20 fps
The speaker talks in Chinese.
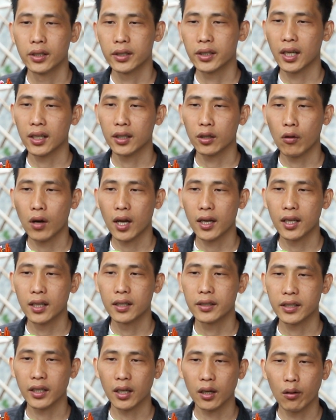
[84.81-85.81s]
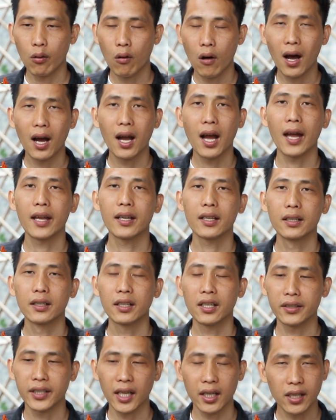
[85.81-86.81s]
这样的话呢，这个花开
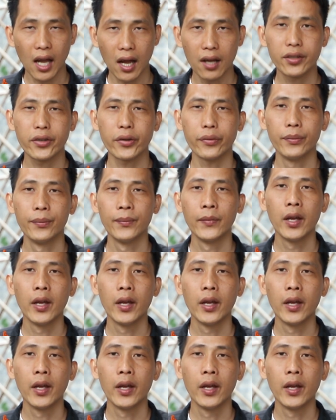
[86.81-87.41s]
更加长久。